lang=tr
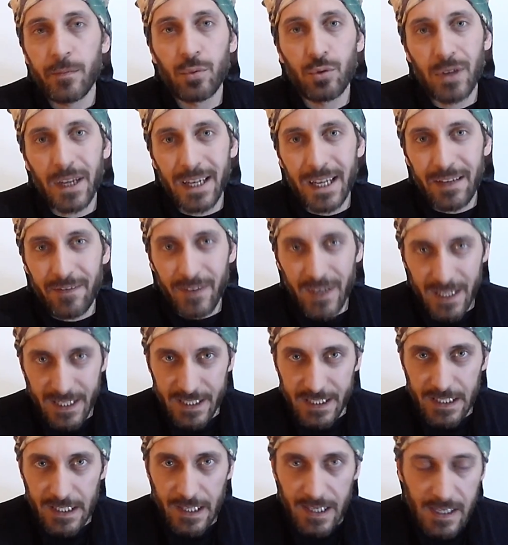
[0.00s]
Bu deneyin
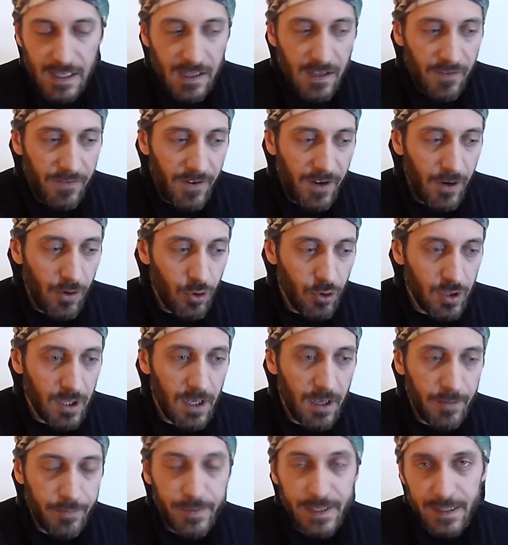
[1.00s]
fikrini ilk defa
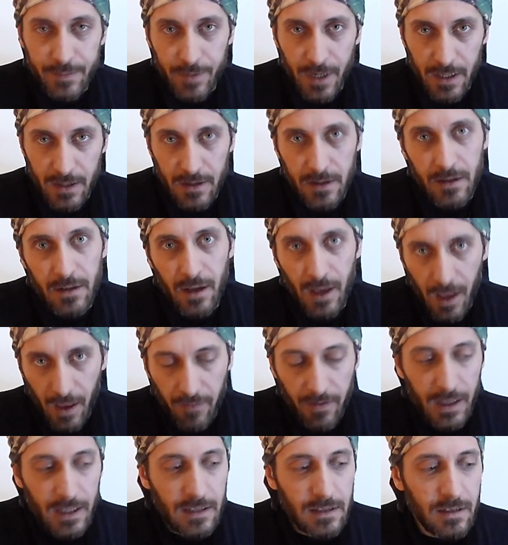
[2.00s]
ortaya biz mi attık?
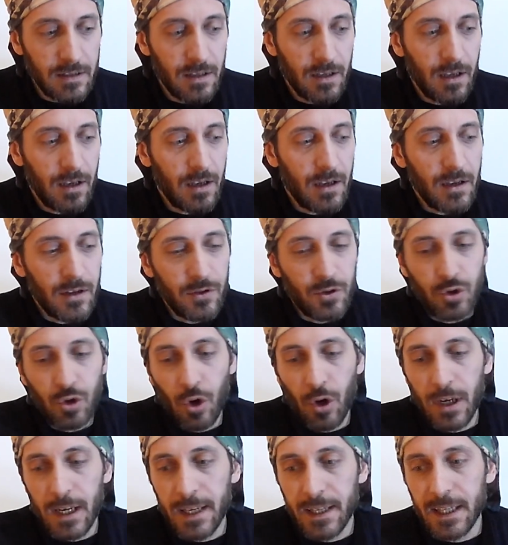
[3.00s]
Evet.
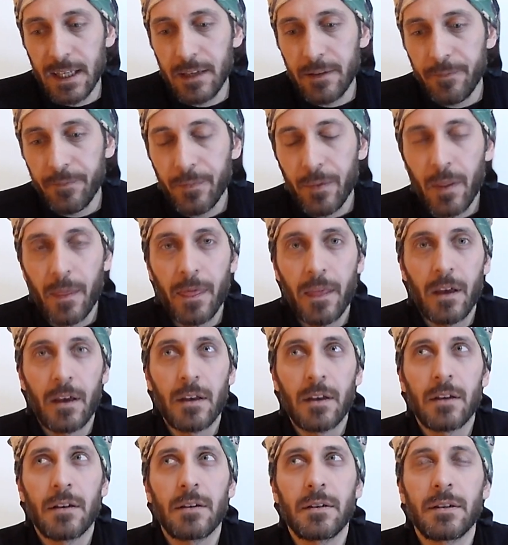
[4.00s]
Şöyle ki
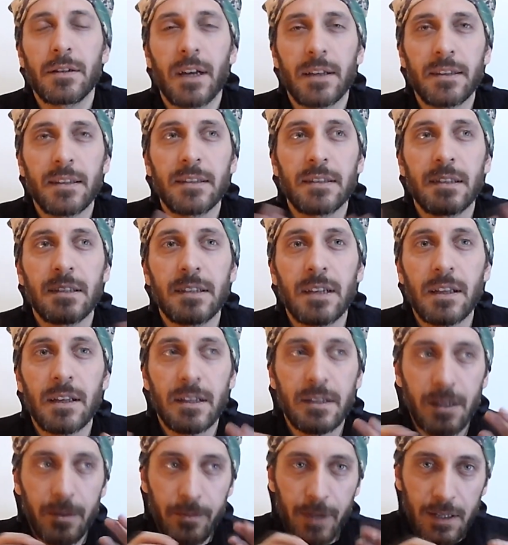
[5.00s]
e, radyestezi
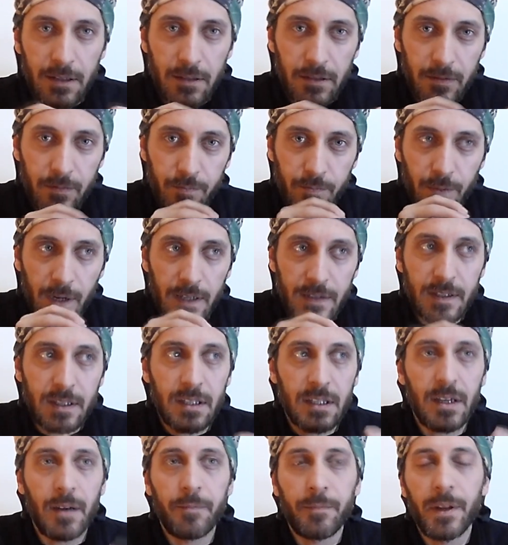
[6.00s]
alanında ben bazı
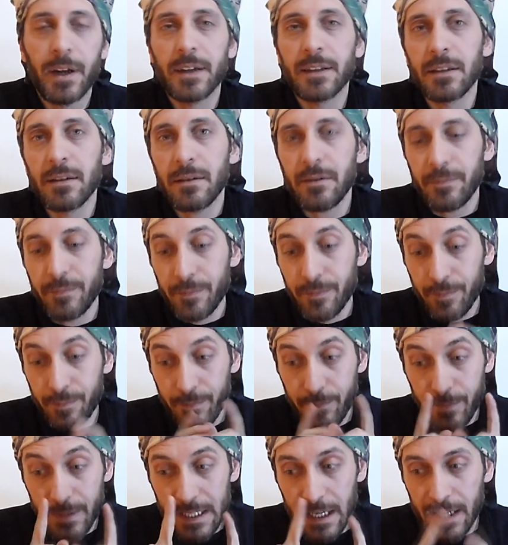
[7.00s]
kitaplarda
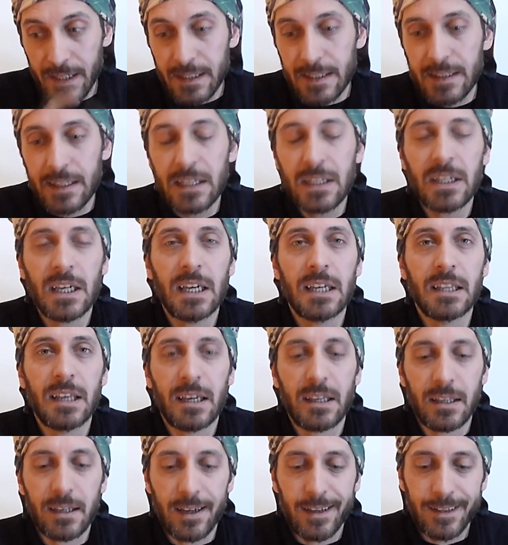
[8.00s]
bir tanesinde şeye
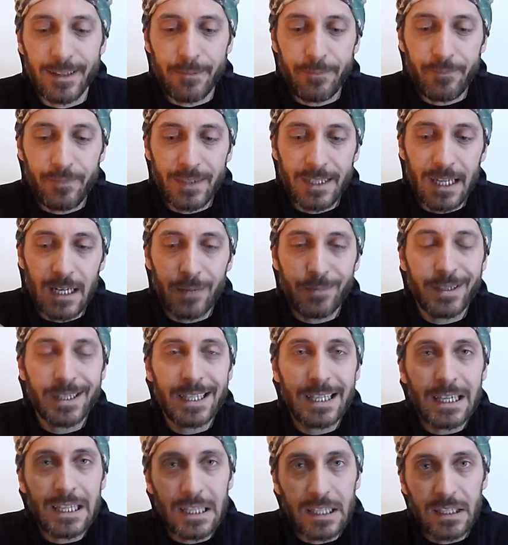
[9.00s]
denk geldim.
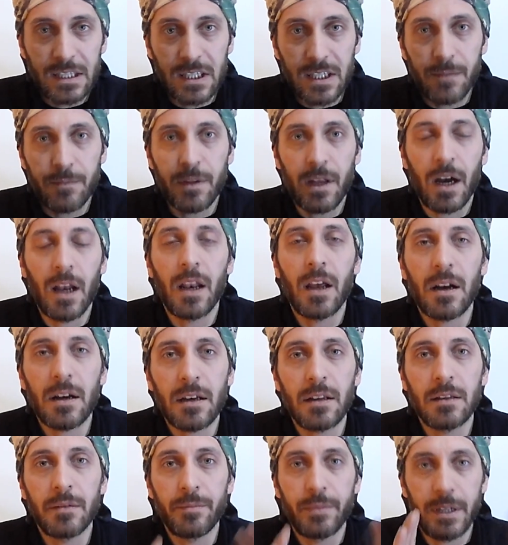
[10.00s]
Telepatik iletişimle
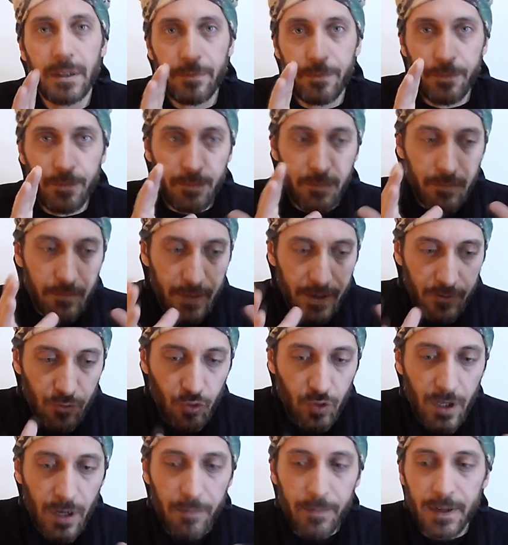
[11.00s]
alakalı bir
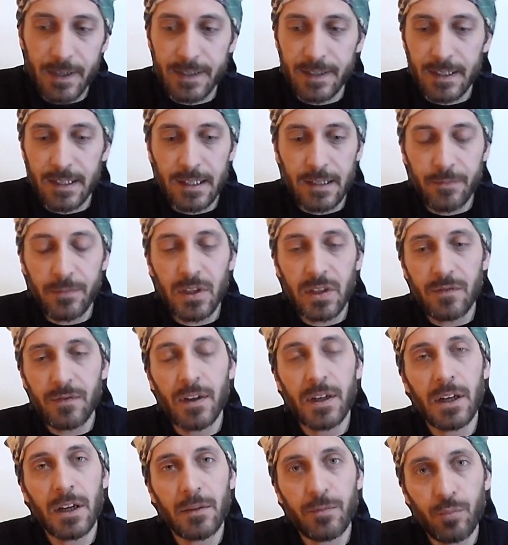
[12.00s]
mevzudan bahsedilmiş.
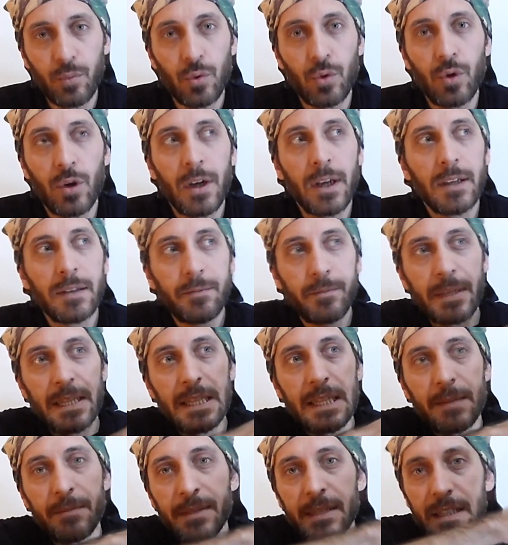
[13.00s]
Fakat bu
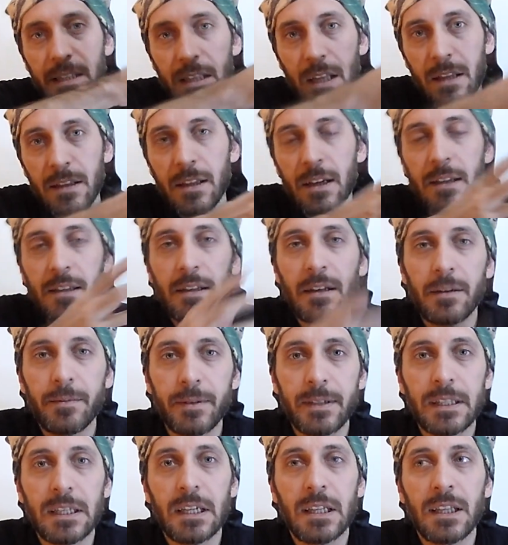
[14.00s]
bildiğimiz standart
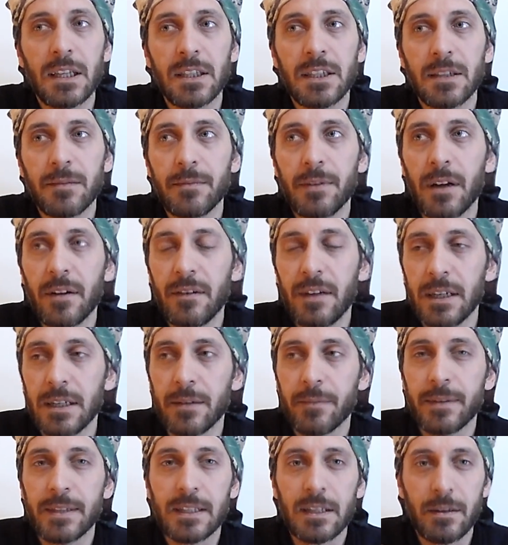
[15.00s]
telepatik iletişimler var
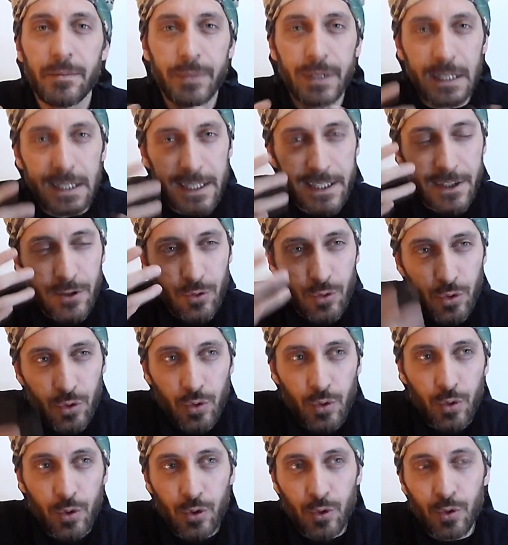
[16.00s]
ya mesela birilerini
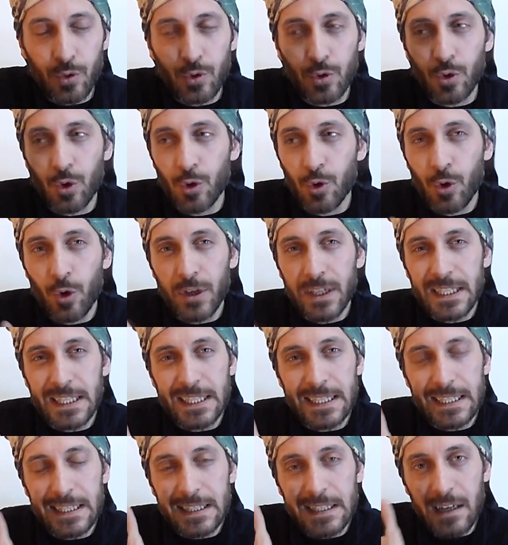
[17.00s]
düşünürsünüz sonra o kişi
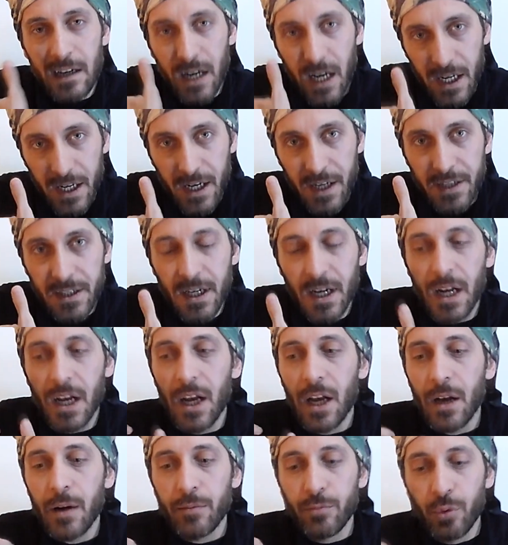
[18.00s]
sizi arar.
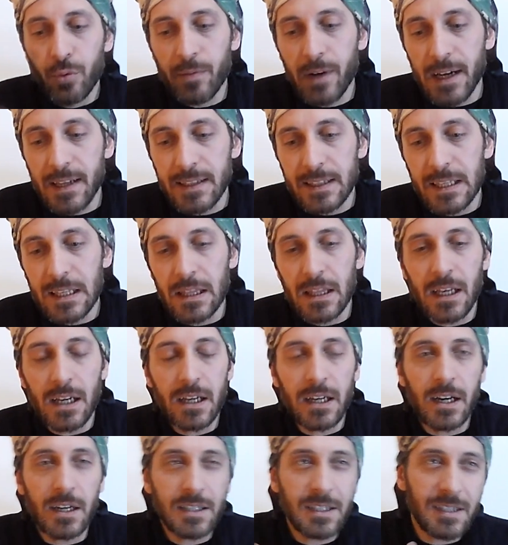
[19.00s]
Bu mantıkla
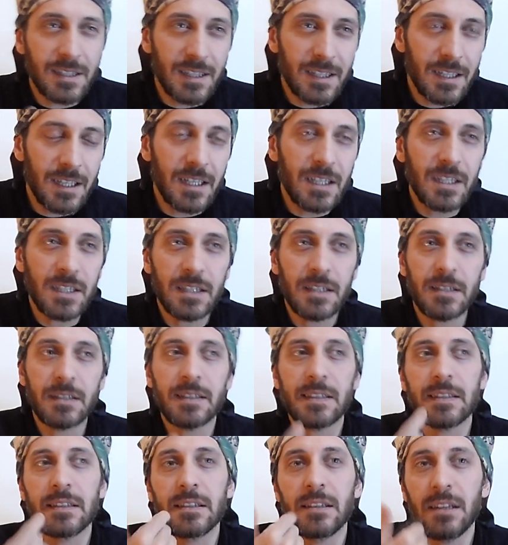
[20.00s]
karşıdaki kişinin
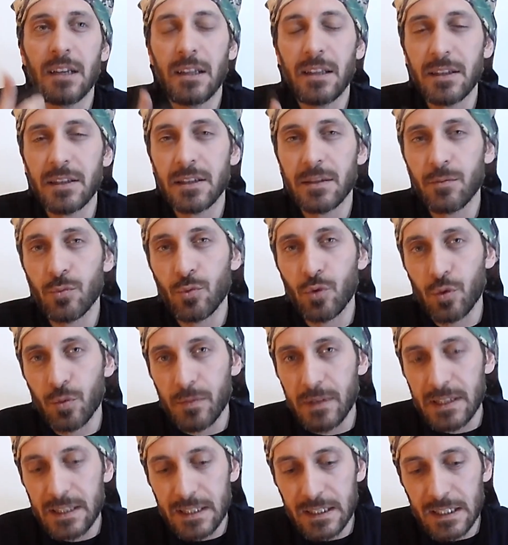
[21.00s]
sizinle iletişim
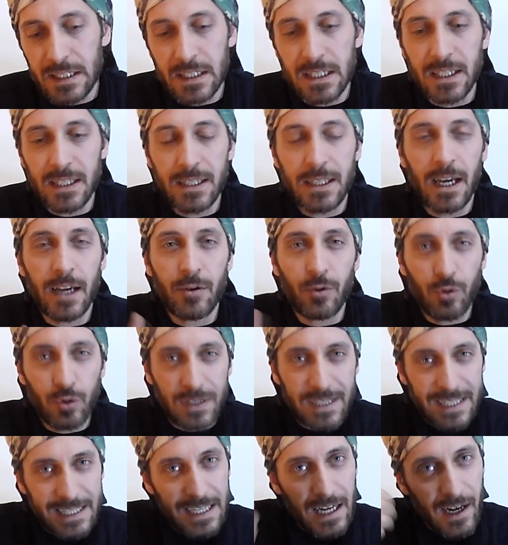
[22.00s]
kurması için yani o
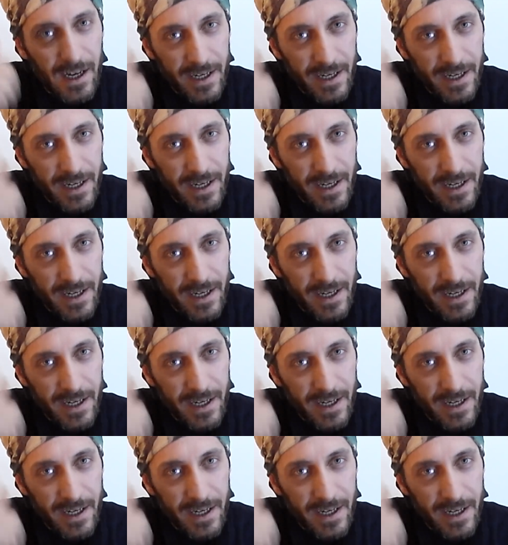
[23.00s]
sizi